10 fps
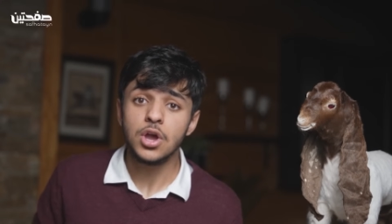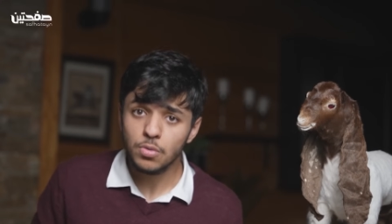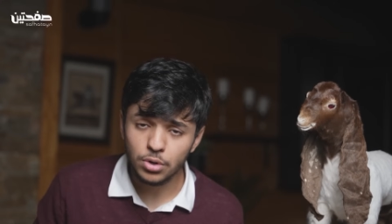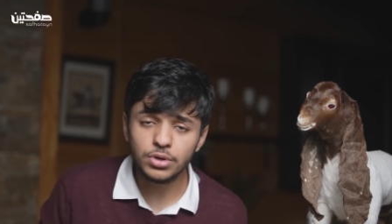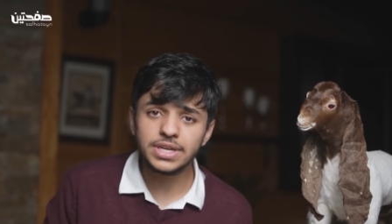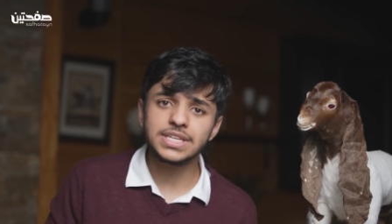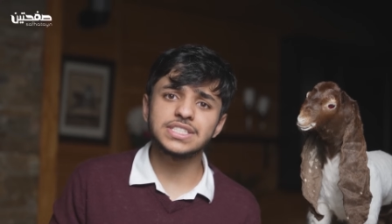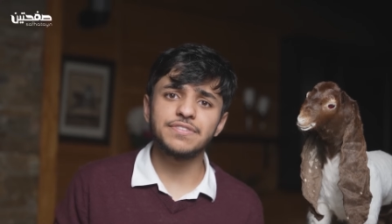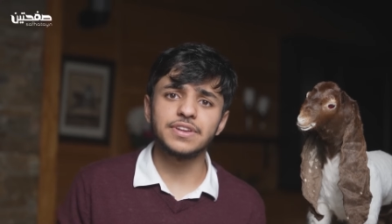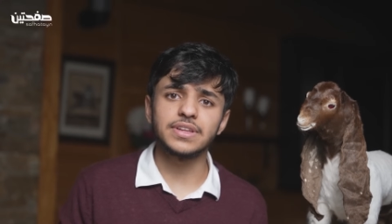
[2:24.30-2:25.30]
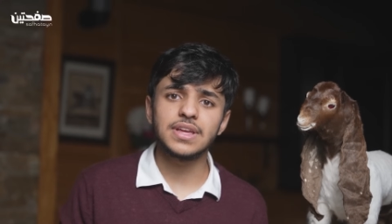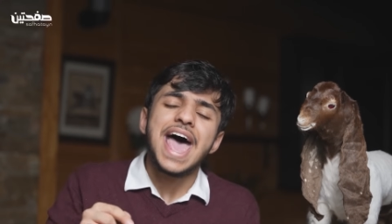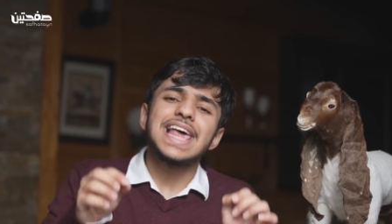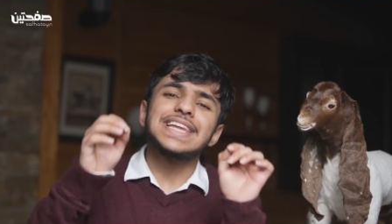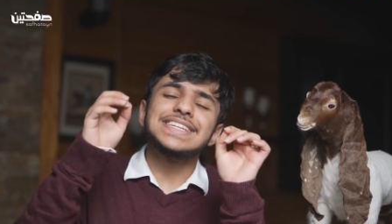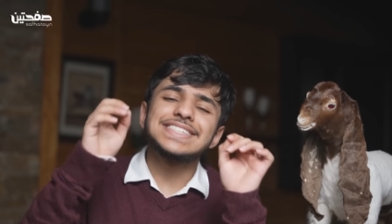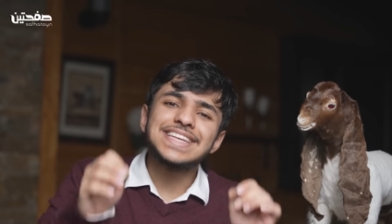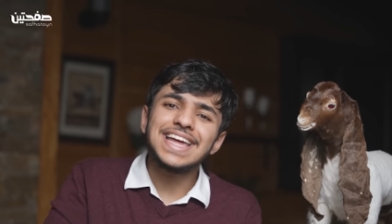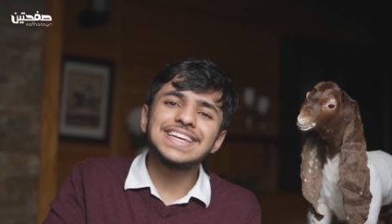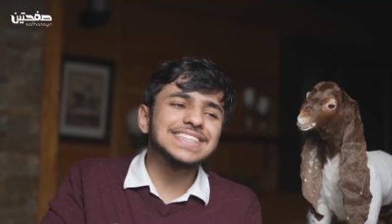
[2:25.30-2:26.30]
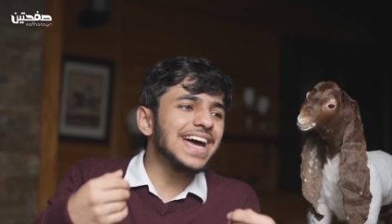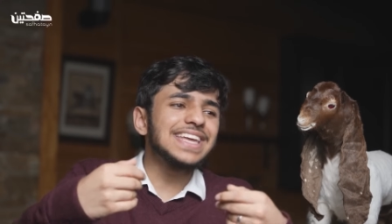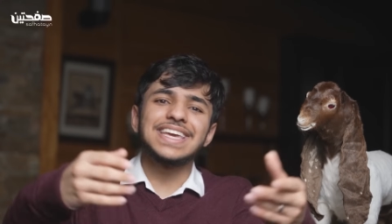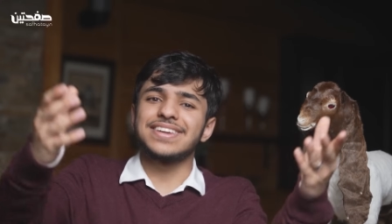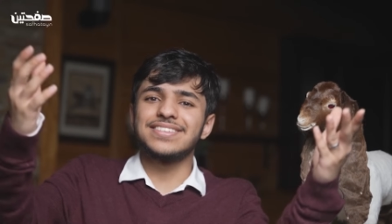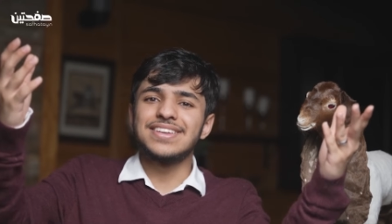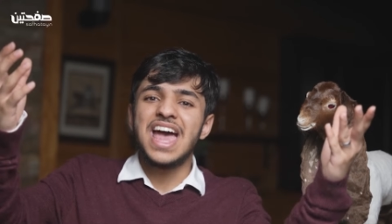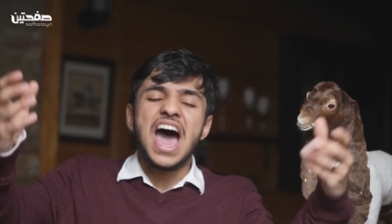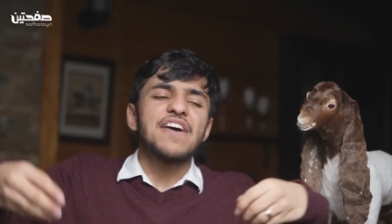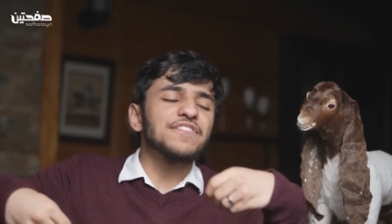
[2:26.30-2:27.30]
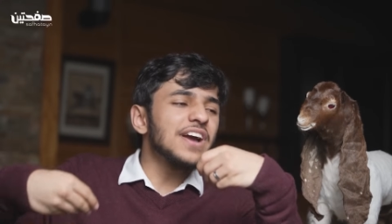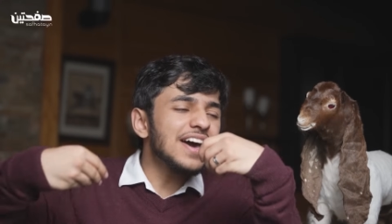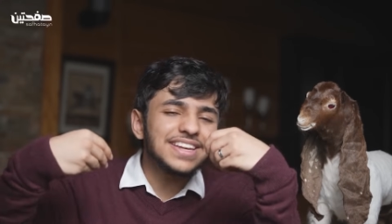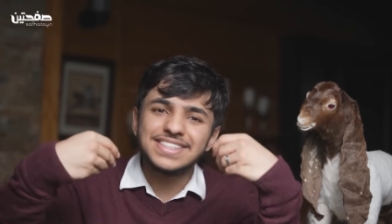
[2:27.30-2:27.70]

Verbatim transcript: واقول لك ليش تفرق الانسان يتغير افكارك